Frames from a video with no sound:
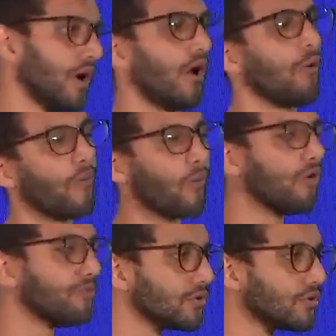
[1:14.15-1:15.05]
Alors
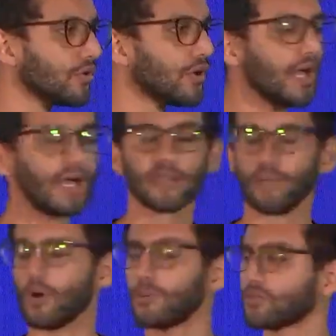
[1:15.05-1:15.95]
pourquoi aux photos
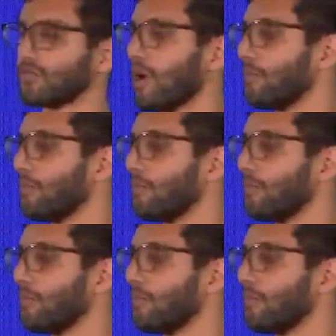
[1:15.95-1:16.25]
D'abord parce qu'on voit